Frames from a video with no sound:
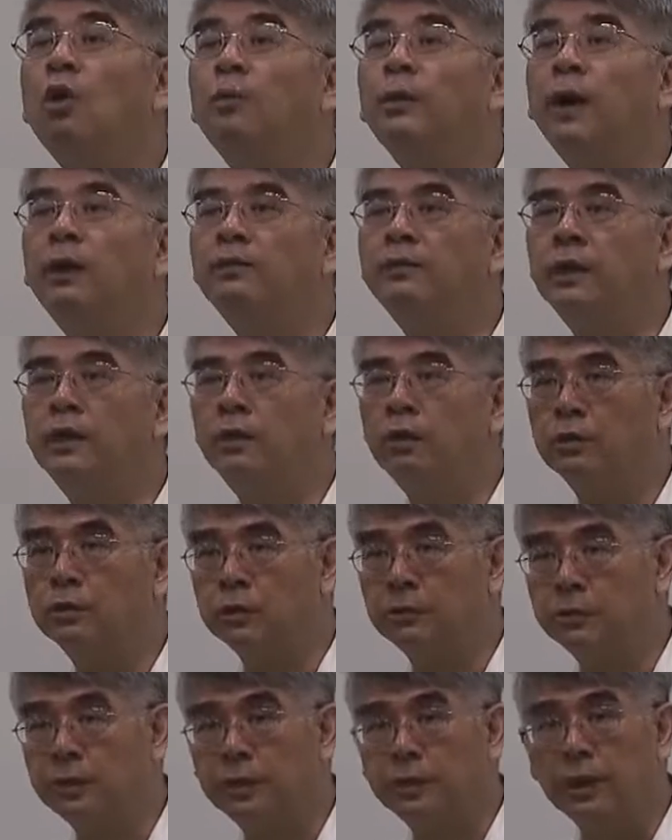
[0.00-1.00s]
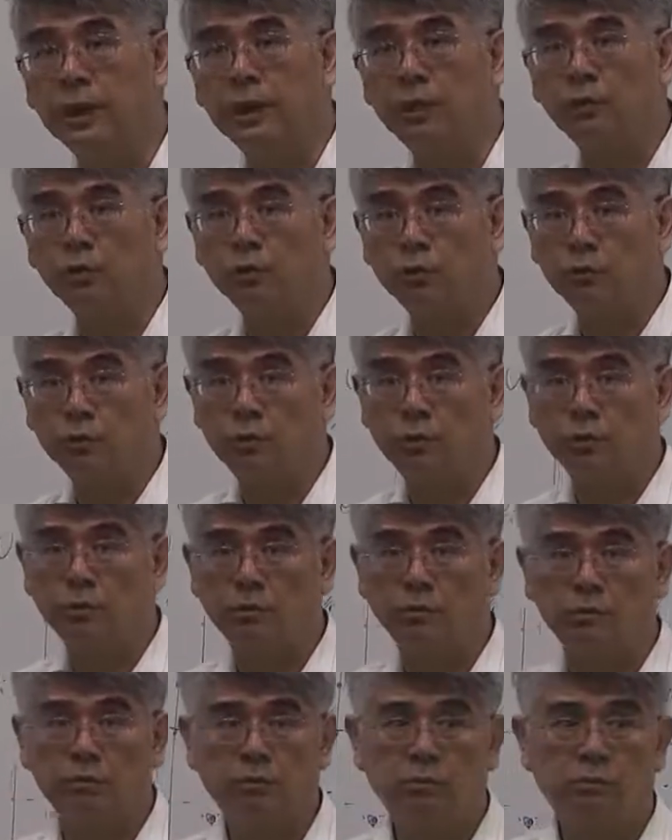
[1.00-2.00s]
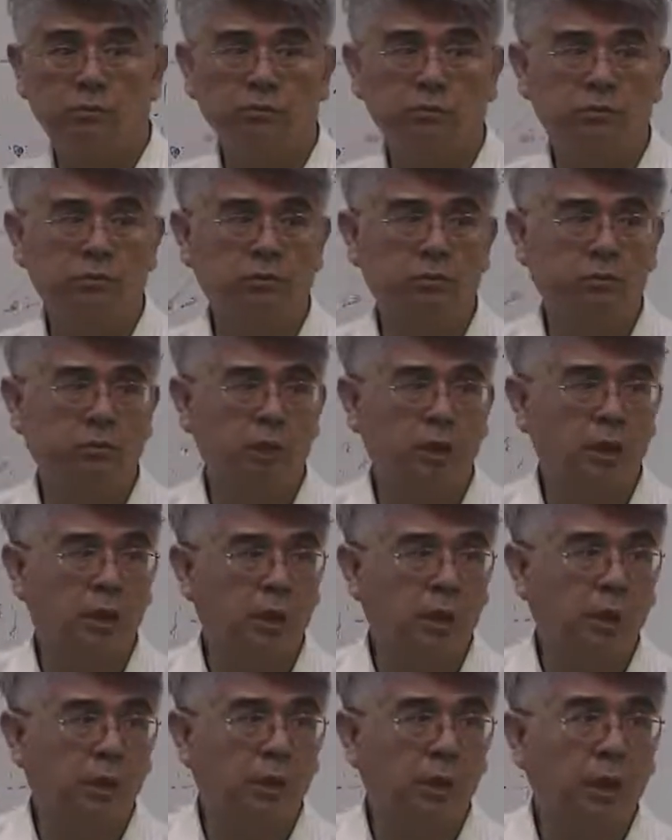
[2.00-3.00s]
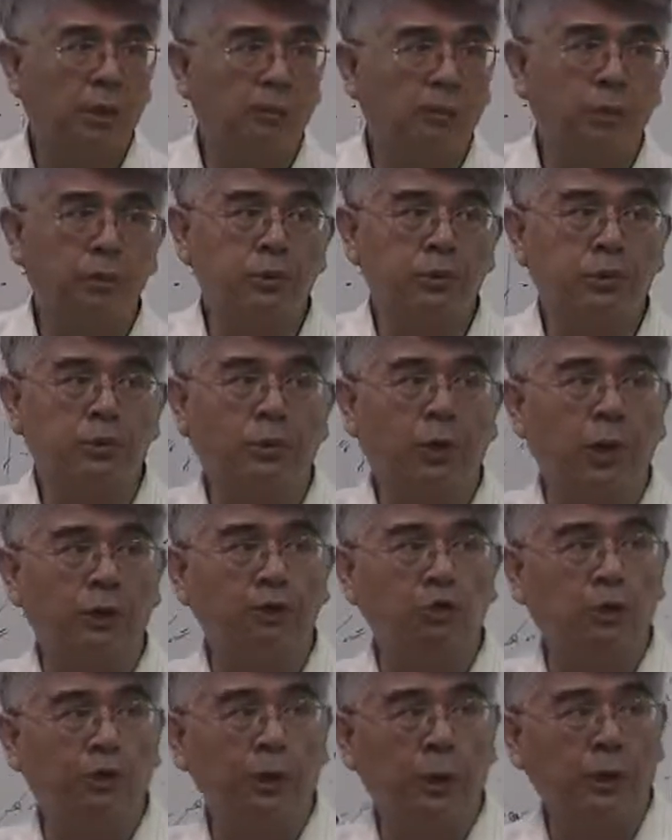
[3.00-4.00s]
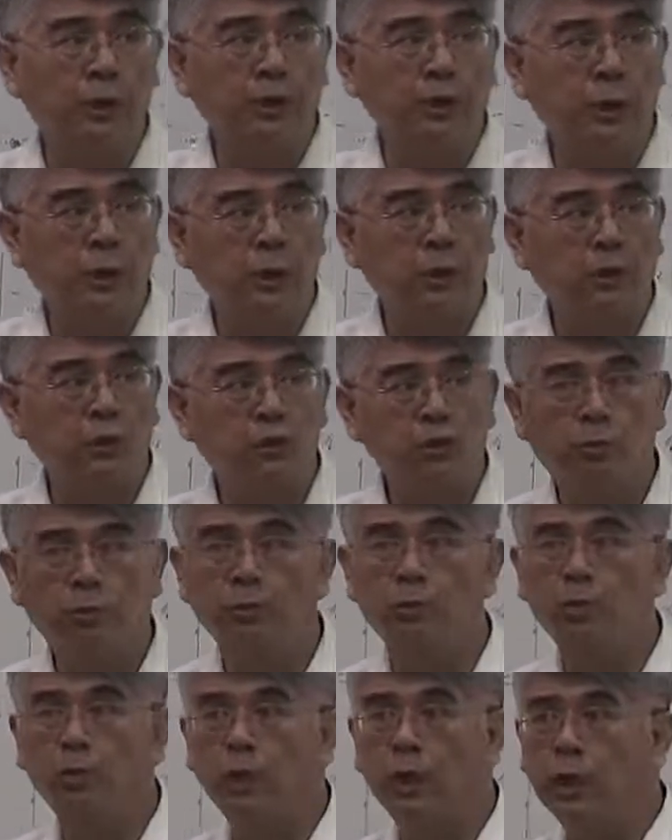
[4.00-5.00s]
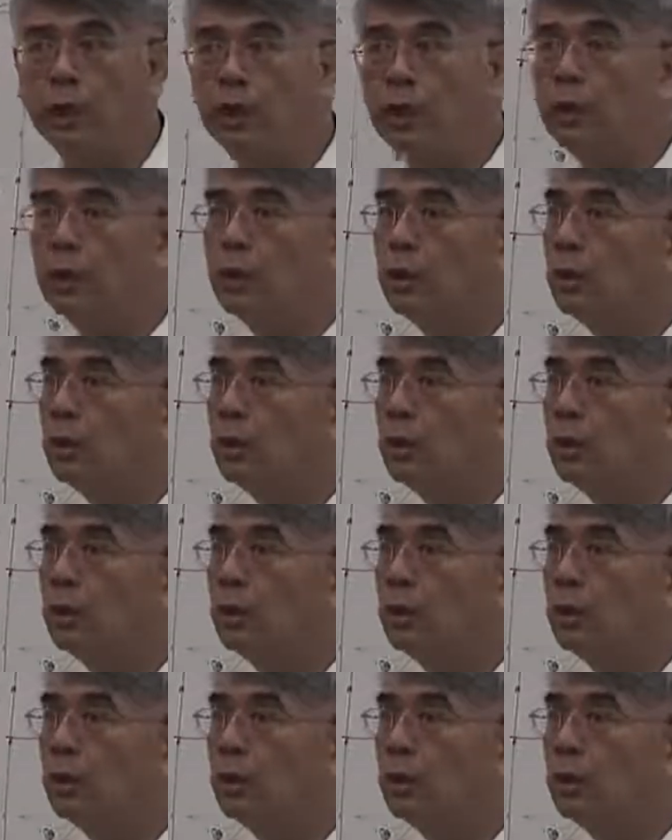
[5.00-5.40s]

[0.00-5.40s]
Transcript: 坐标上，老师跟大家有所不同。它不是 y 坐标跟大家有所不同啊。